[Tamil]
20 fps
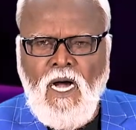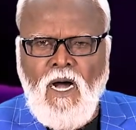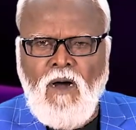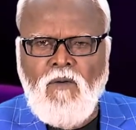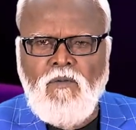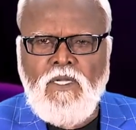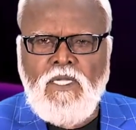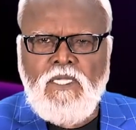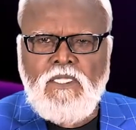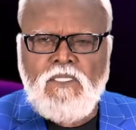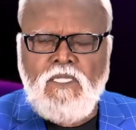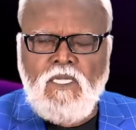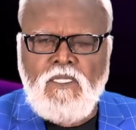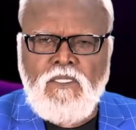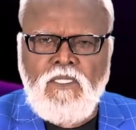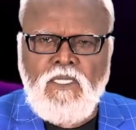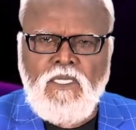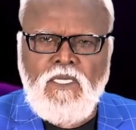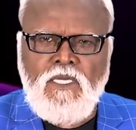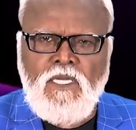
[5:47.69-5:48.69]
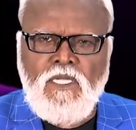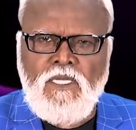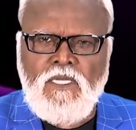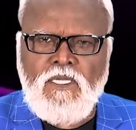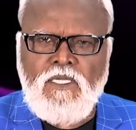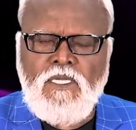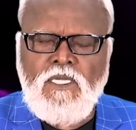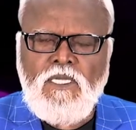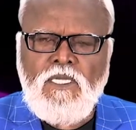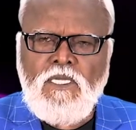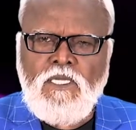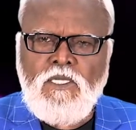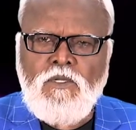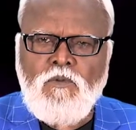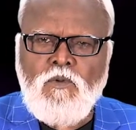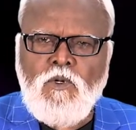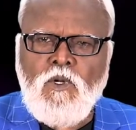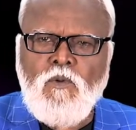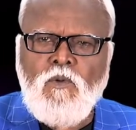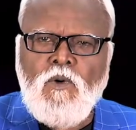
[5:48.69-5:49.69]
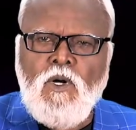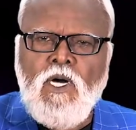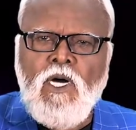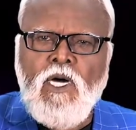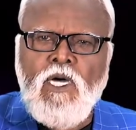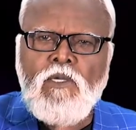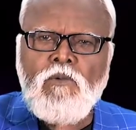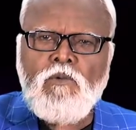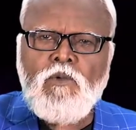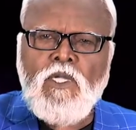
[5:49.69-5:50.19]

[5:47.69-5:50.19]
அவரை தந்தருளி இவ்வளவாய்